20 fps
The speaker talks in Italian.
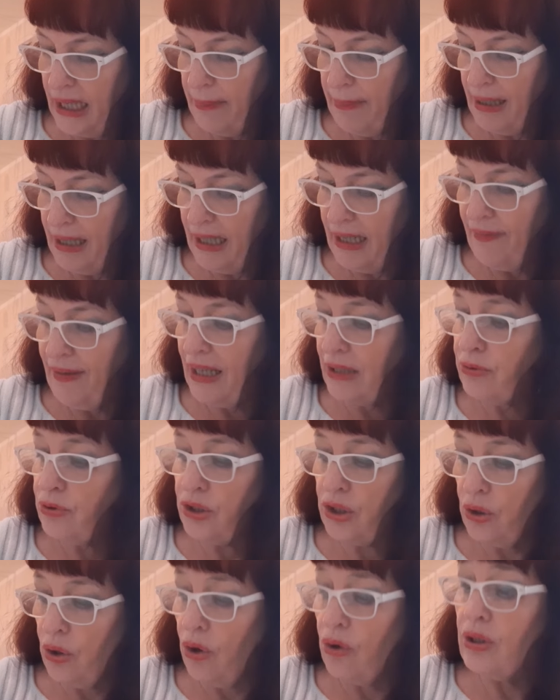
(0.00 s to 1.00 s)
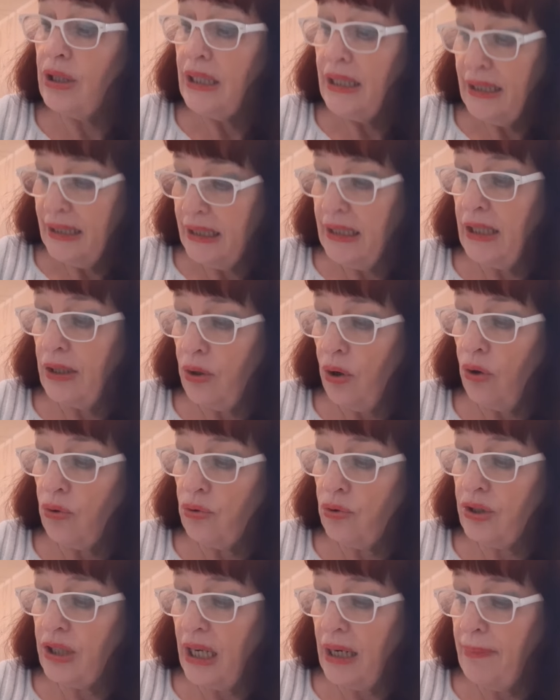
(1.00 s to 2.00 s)
che mi ha levato, se no il
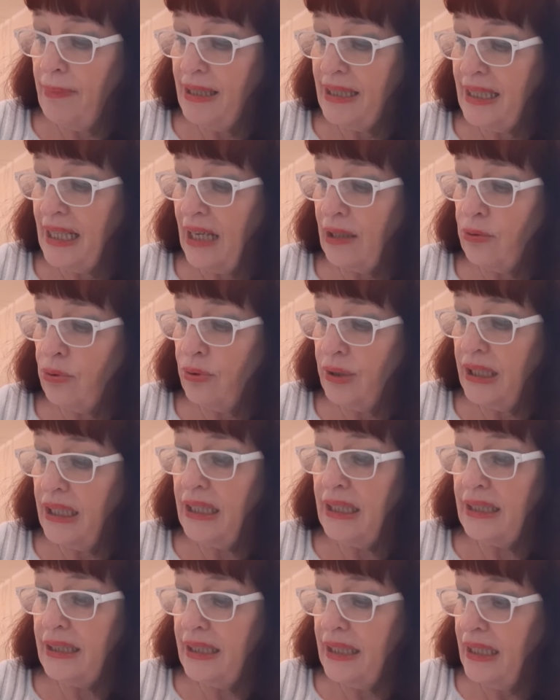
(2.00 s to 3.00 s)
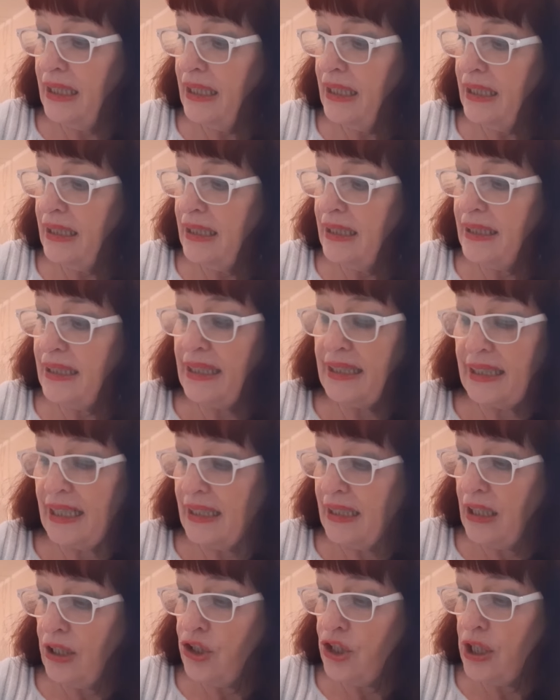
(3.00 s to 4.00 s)
conto sarebbe stato di, di eh,
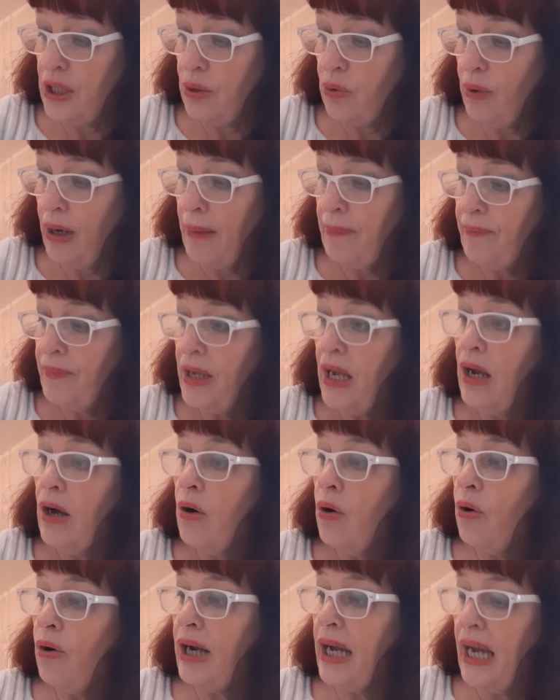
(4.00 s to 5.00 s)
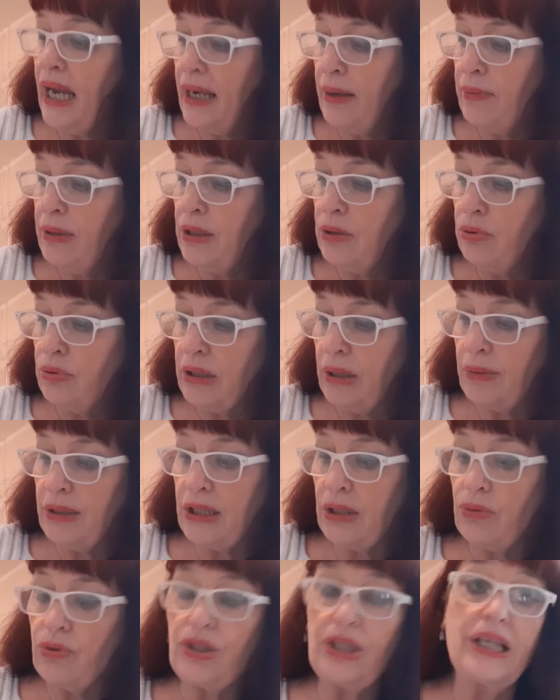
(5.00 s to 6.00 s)
65. Ok, quindi tutte
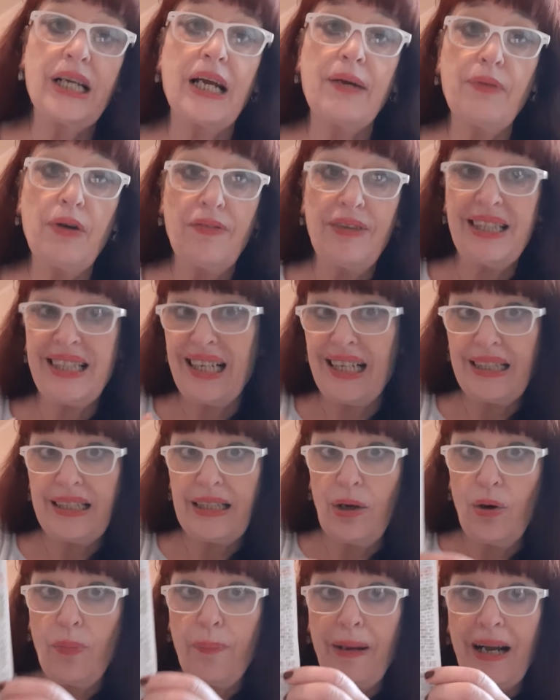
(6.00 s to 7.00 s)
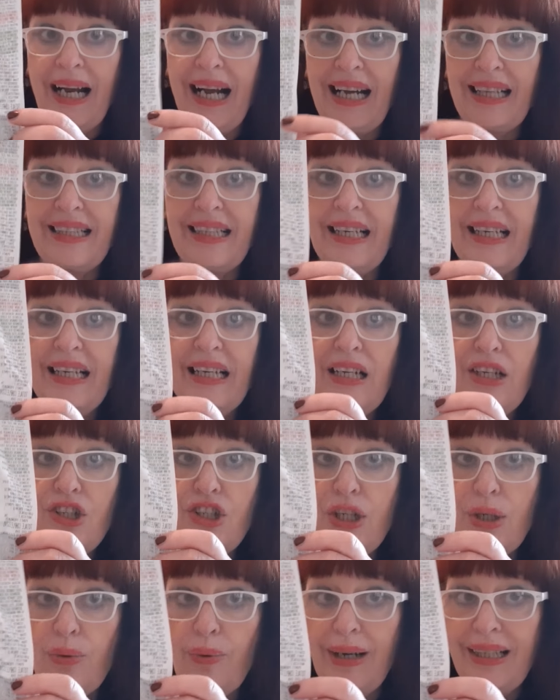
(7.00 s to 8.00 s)
queste cosine che voi vedrete lo pagate
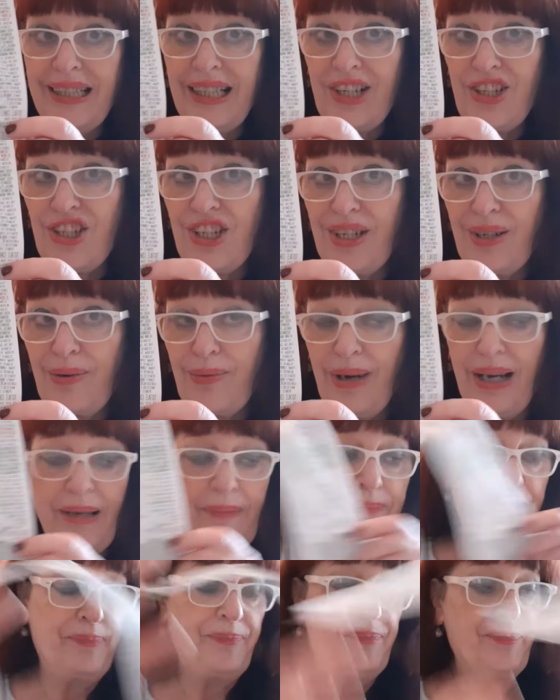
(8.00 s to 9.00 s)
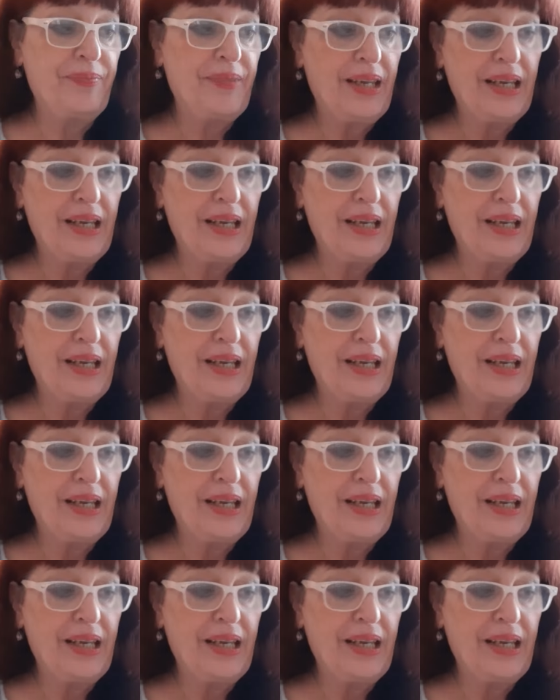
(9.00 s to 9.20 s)
55.